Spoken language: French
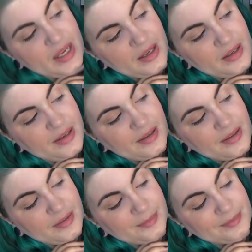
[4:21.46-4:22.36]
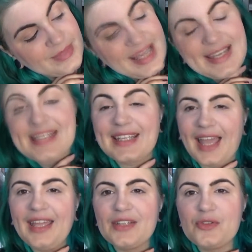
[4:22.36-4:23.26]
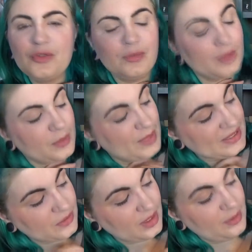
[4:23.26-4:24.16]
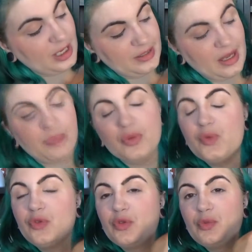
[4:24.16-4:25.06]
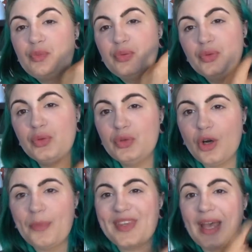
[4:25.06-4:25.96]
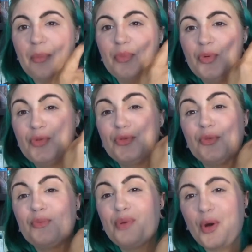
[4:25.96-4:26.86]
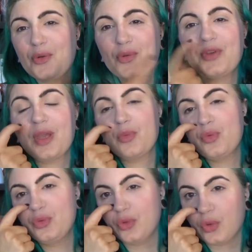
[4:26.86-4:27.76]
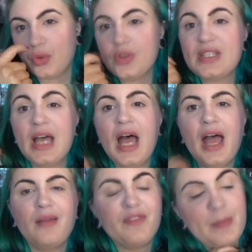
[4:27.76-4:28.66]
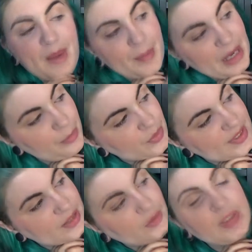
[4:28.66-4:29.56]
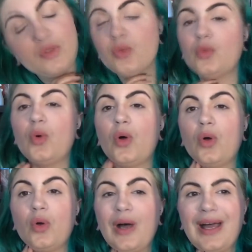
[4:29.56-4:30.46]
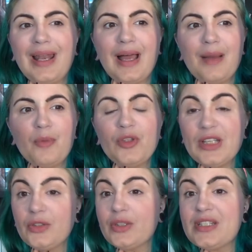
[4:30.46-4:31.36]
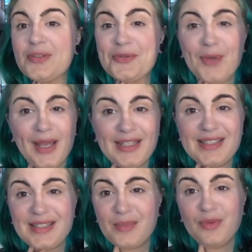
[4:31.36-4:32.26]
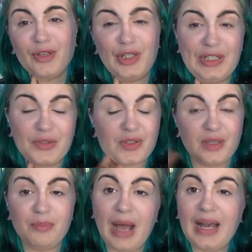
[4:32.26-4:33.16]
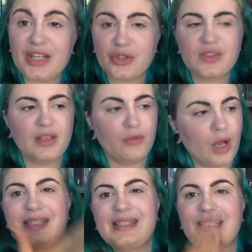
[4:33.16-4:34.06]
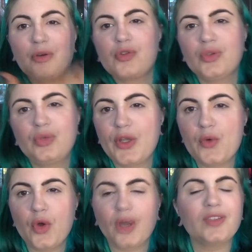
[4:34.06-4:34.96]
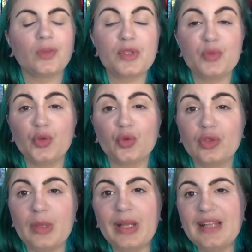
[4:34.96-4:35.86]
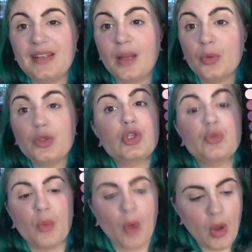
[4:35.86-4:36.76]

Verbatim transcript: Euh, j'ai craqué dessus euh, parce qu'il y, a, voilà, il y a beaucoup de pour, puis il y a beaucoup de bordeaux, il y a beaucoup de roses. Elle me fait pas mal penser dans les tons euh, à la moderne renaissance de Anastasia Beverly Hills que j'ai pas la chance d'avoir. Ça rejoint toutes les couleurs qui sont un petit peu dans toutes les palettes à la mode en ce moment.